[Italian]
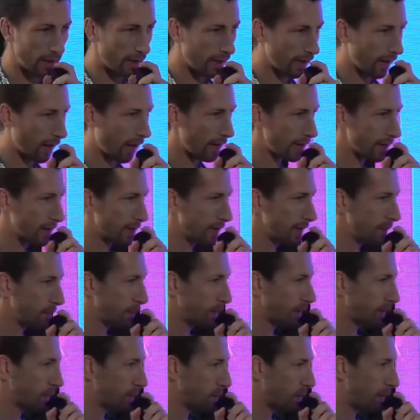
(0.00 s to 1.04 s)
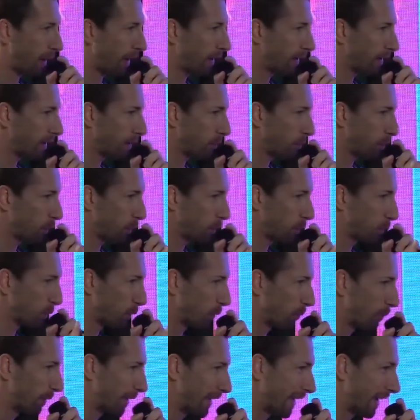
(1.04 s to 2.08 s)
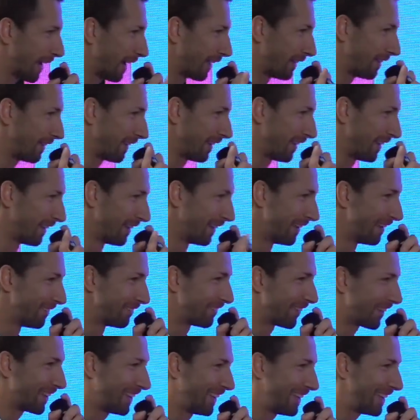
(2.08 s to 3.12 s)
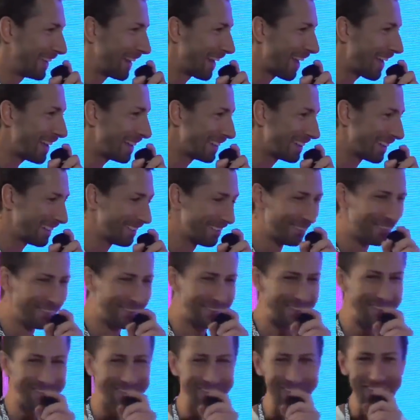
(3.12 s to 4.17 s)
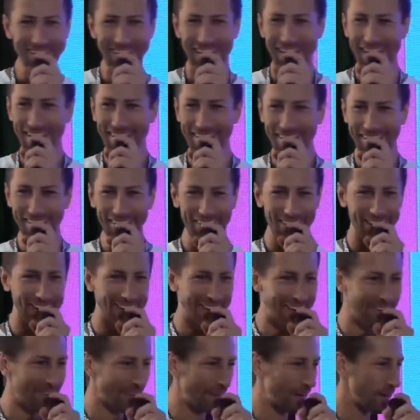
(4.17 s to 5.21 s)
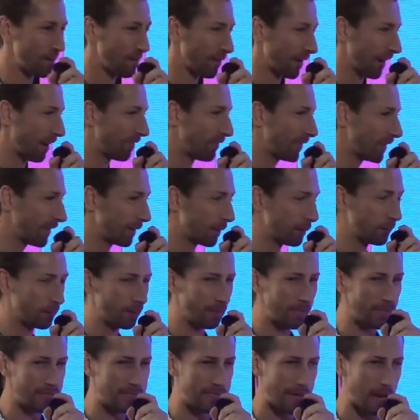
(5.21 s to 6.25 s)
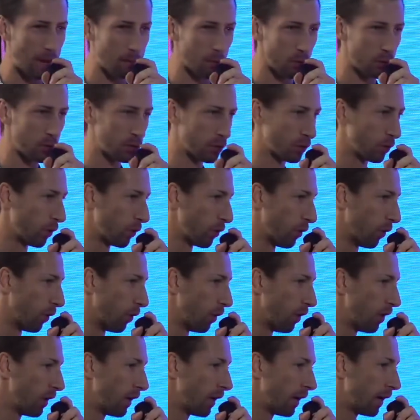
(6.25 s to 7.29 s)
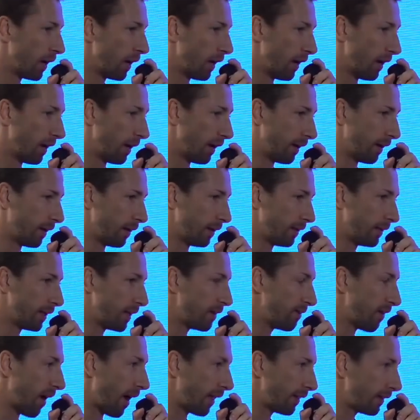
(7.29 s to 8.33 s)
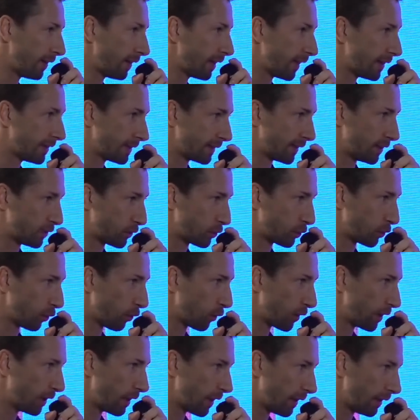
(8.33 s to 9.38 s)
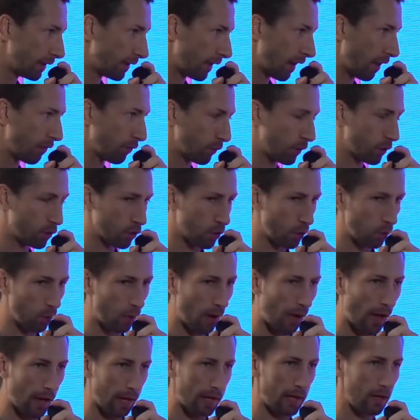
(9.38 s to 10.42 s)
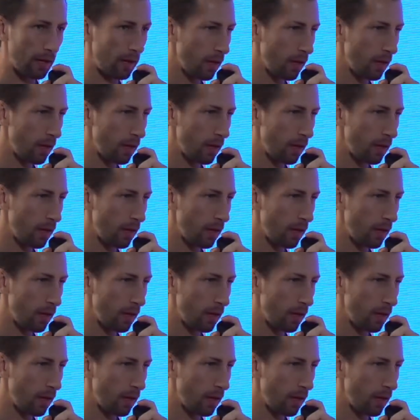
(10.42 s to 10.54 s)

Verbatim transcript: grazie per le domande molto complicate. Partirei dall'ultima di Ennio. Allora, i parametri che utilizziamo sono uh, derivanti dai sensori dei telefoni cellulari,